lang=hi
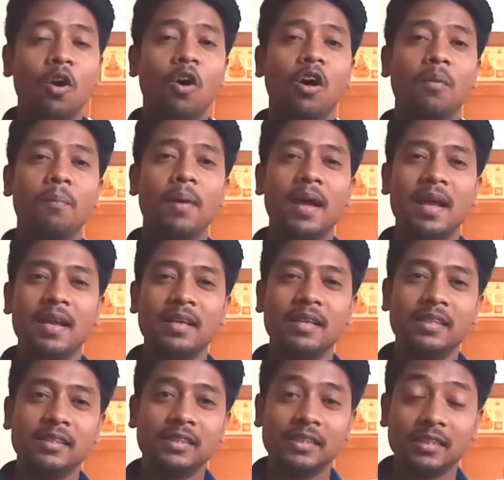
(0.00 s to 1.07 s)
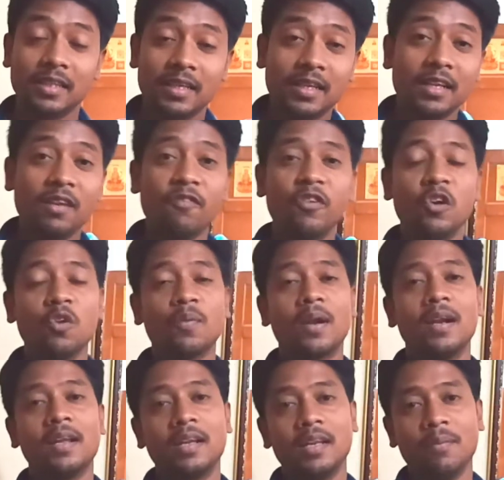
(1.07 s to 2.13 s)
और मैं इसी तरीके की वीडियो
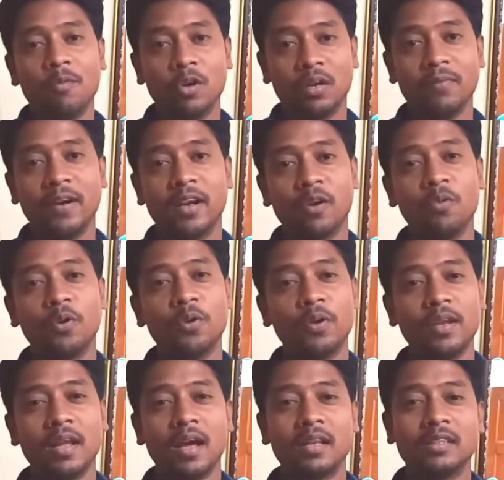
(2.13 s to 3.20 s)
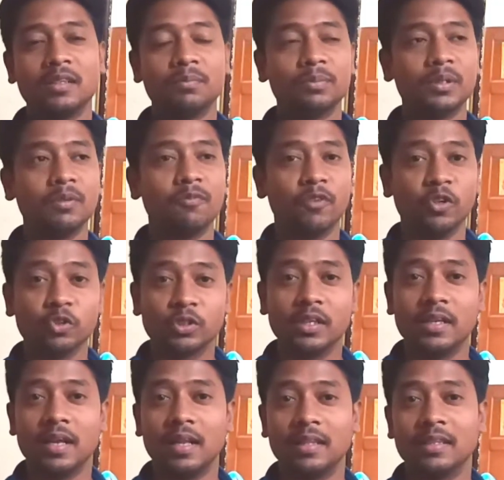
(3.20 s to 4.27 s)
बनाने के लिए मोटिवेट रहा हूँ क्योंकि यार जब व्यूज़
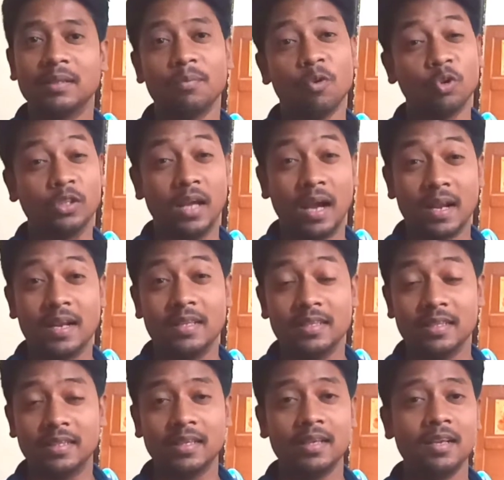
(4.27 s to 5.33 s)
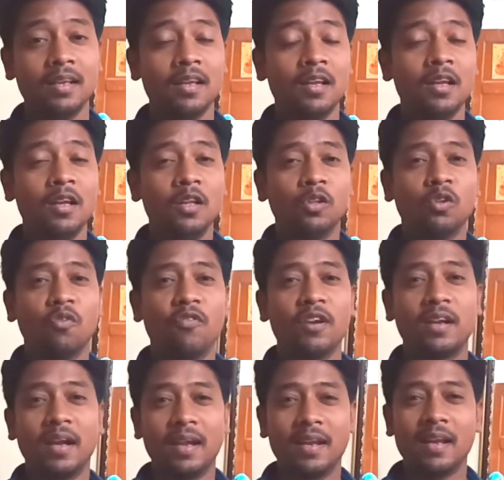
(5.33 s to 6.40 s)
नहीं आते जब लोग ध्यान नहीं देते तो फिर
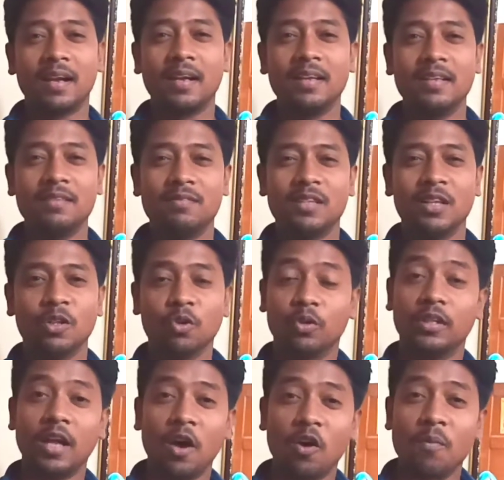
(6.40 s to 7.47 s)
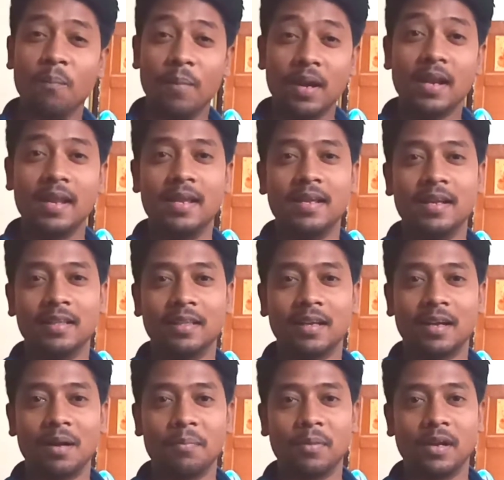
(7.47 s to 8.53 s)
कहीं ना कहीं दिल दुखता है और मन नहीं करता
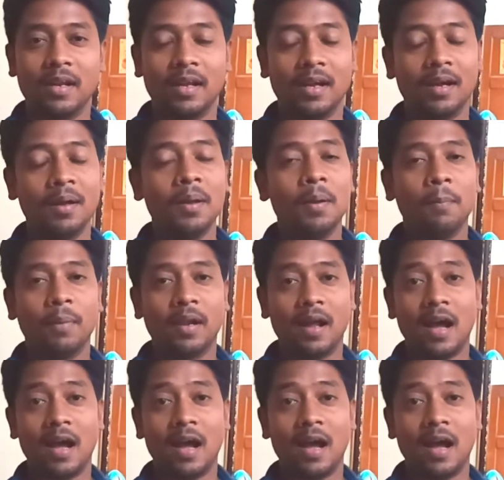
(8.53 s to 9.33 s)
काम करने का पर